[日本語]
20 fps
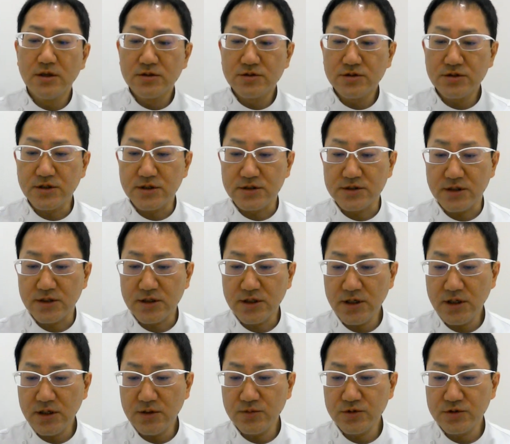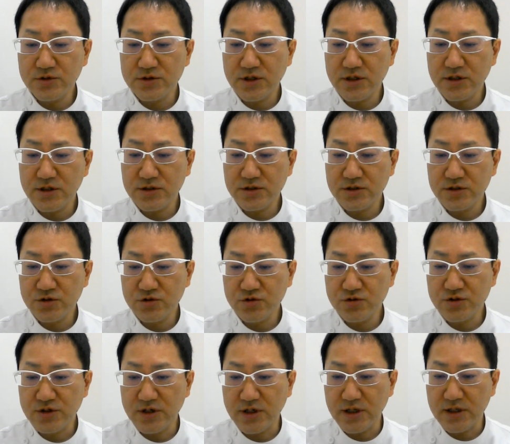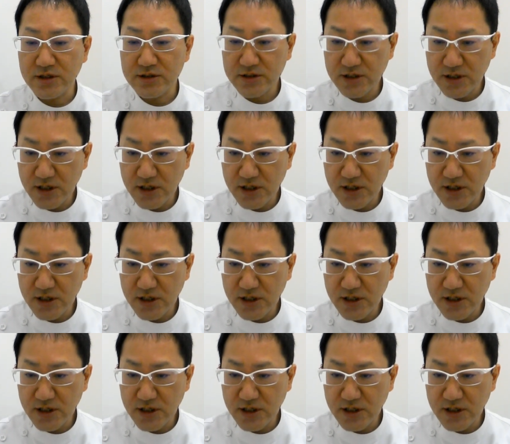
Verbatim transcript: 次ですね、頸部脊柱、えー、